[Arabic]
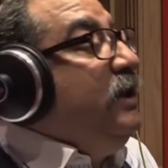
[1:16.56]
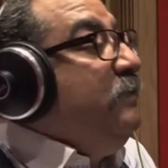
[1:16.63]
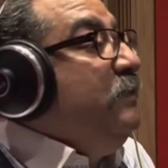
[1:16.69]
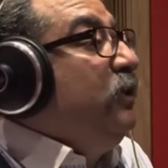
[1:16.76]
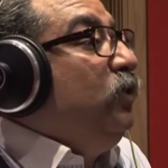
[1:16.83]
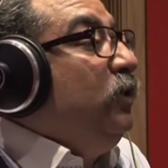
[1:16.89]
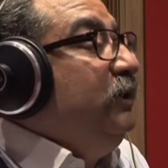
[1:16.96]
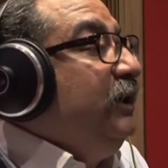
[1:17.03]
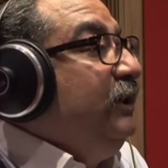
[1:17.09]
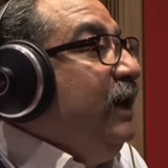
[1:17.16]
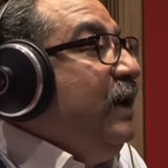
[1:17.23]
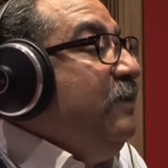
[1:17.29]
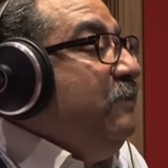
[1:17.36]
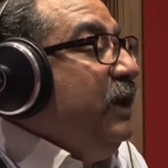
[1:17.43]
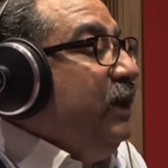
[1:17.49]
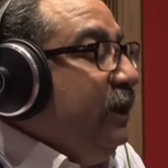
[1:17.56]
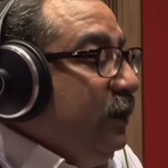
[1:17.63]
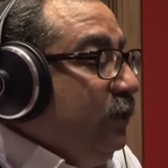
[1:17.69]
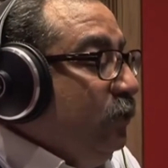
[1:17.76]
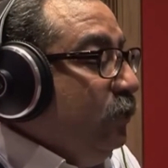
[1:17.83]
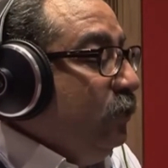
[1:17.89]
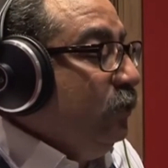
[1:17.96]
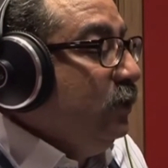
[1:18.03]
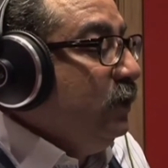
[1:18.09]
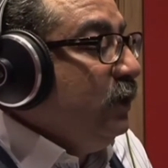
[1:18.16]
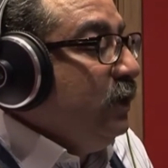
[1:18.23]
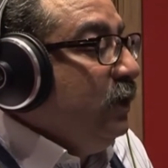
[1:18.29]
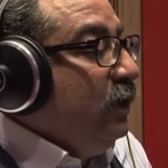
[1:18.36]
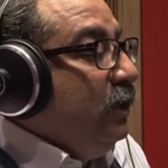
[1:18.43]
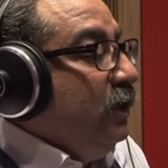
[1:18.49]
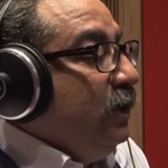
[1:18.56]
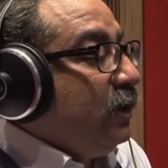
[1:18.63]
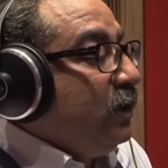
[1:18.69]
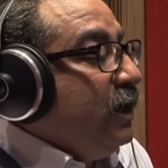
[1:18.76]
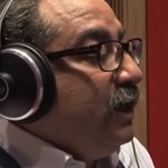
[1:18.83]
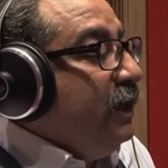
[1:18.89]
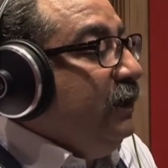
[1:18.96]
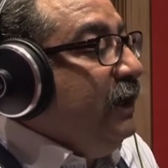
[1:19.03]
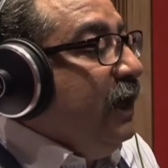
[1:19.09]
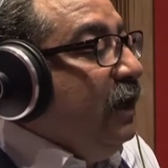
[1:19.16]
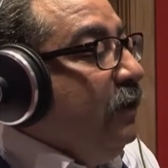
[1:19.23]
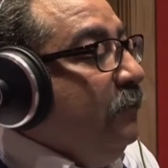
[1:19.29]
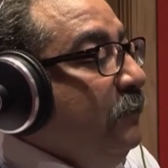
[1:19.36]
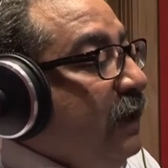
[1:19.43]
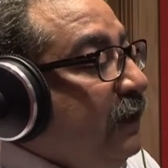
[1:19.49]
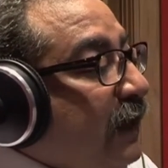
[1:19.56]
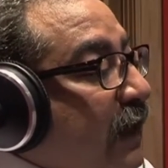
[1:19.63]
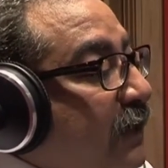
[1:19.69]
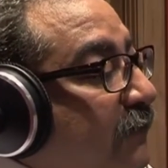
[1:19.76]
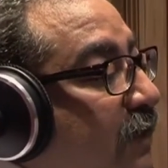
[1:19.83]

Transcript: لما تقعد تتأمل انه الراجل ده مات على